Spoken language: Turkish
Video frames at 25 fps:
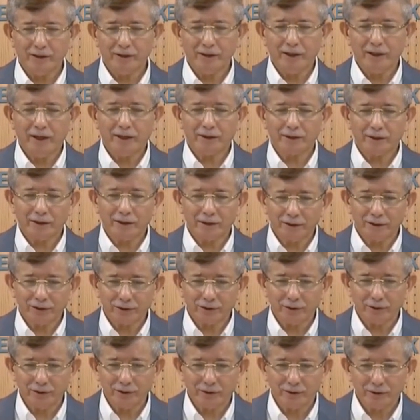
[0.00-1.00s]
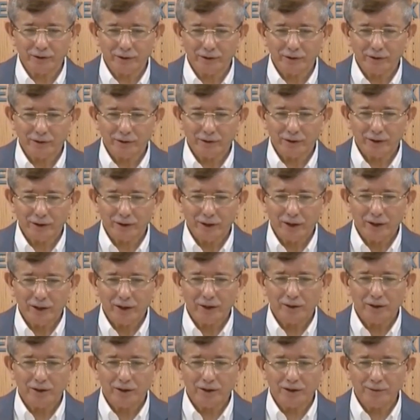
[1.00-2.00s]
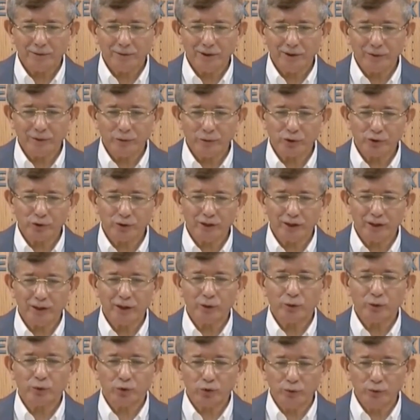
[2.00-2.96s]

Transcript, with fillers: Nihayet anlaşıldı ki 2023'te